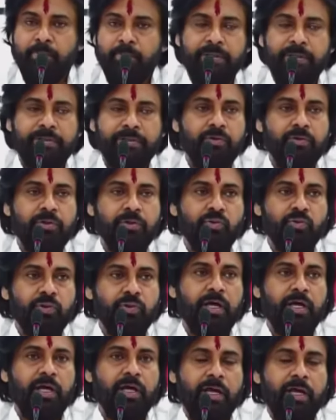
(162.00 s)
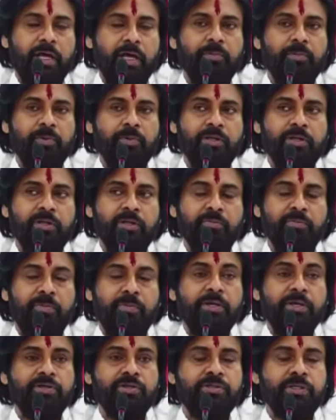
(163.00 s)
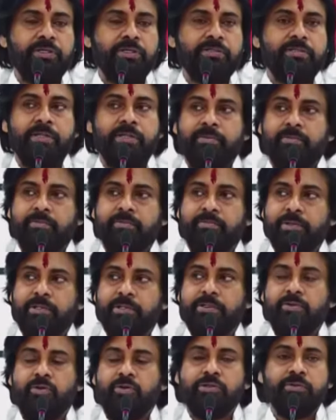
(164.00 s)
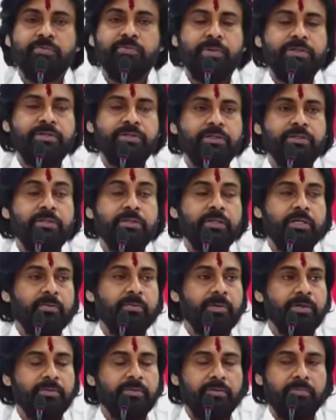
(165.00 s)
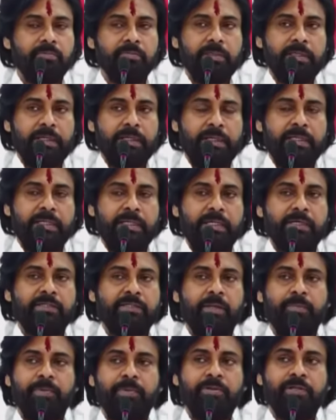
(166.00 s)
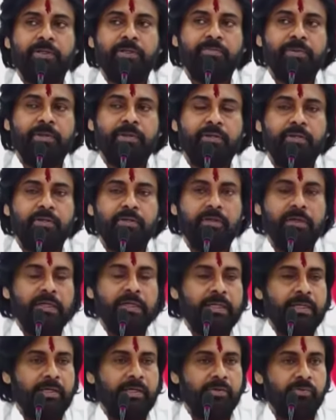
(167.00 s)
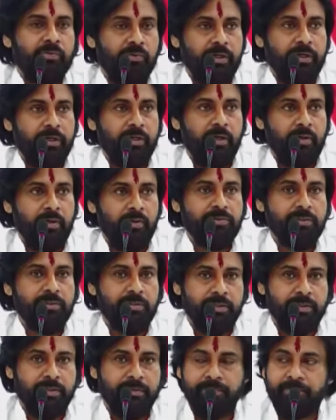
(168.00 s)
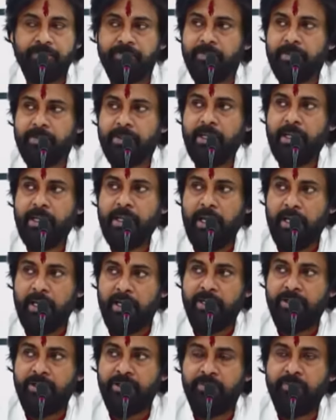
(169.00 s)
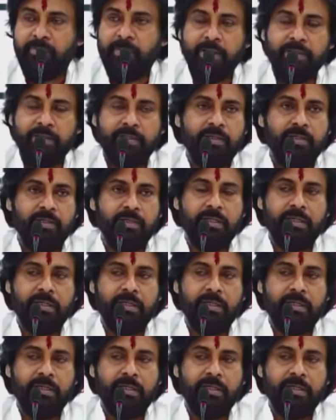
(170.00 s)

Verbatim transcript: పదవులు ఉన్నా లేకపోయినా పని చేస్తాం ప్రజల కోసం పనిచేద్దాం నిలబడదాం ఈ తప్పని తప్ప వేరే ఆలోచన లేదు అలాంటి మనకి